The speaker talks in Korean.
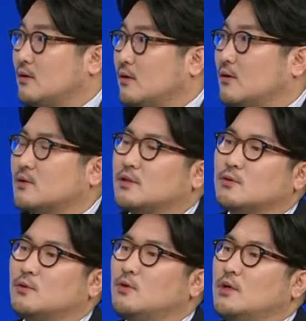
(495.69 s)
어,
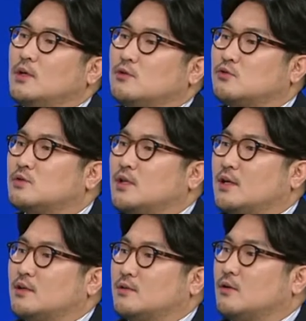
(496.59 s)
그리고 축제
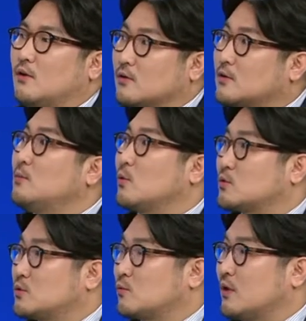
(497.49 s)
안에서 어떤
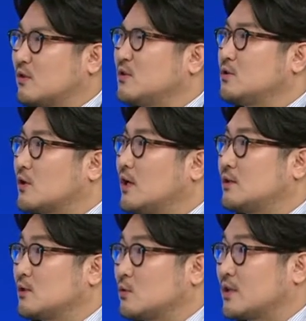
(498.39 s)
모습과 어떤
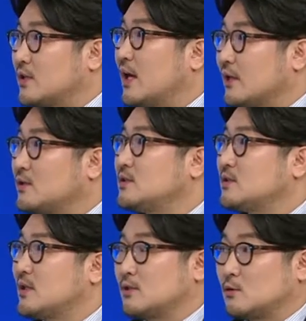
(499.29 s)
역할을 또 기대할
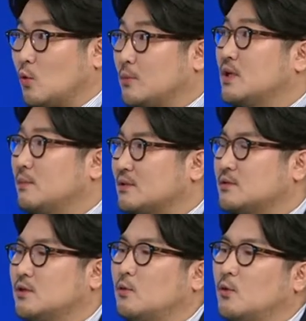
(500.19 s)
것인가를 고민해봤어요.